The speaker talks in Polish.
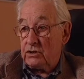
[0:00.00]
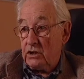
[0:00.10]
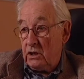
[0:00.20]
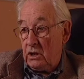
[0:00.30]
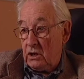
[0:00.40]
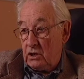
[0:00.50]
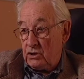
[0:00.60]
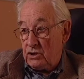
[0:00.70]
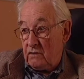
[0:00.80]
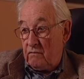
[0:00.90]
Czyli,
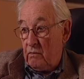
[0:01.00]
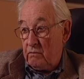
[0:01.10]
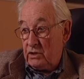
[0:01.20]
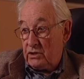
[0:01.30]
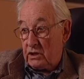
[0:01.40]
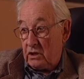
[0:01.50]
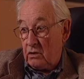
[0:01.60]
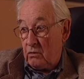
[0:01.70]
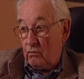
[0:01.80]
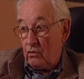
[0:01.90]
że w momencie,
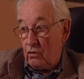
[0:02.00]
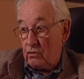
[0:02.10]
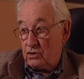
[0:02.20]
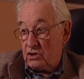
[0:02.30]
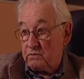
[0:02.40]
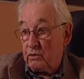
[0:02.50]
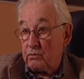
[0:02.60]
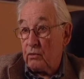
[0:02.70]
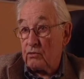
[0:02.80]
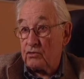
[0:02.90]
kiedy mój ojciec z
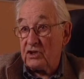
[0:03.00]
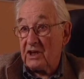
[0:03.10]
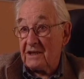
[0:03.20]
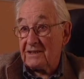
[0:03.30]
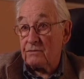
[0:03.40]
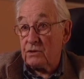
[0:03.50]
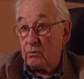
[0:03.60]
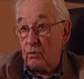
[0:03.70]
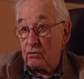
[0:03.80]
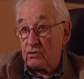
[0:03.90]
podporucznika stał
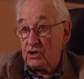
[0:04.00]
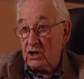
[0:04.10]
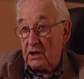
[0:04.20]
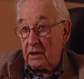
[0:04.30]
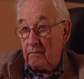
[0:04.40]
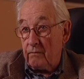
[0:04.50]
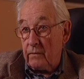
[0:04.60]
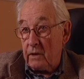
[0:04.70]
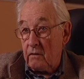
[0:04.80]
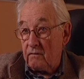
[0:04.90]
się porucznikiem,
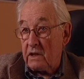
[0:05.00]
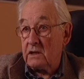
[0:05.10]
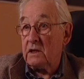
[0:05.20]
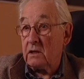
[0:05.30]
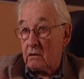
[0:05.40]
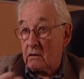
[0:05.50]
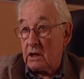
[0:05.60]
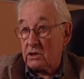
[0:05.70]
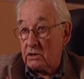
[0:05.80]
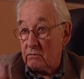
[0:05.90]
wtedy jego
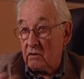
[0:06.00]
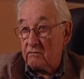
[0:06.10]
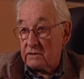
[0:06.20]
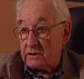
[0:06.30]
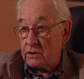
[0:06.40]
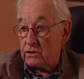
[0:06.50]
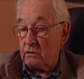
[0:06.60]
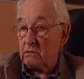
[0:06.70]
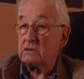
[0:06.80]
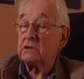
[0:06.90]
garza była
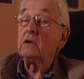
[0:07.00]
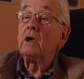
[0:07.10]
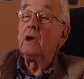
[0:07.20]
wystarczająca,